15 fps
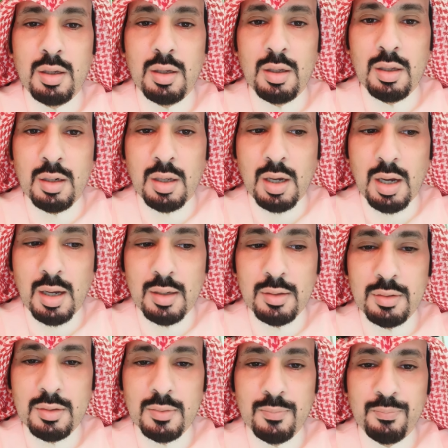الخالد
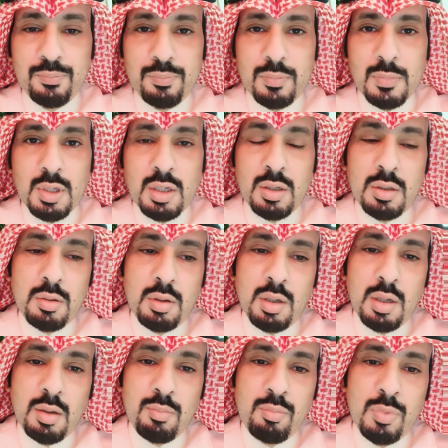
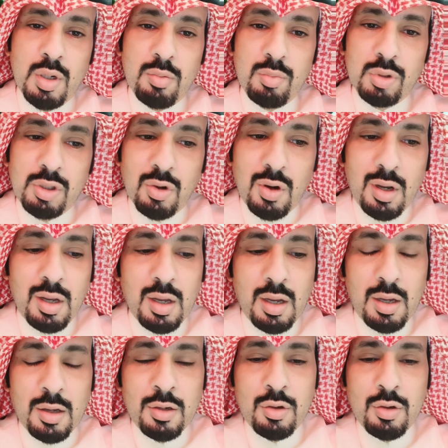من المتوقع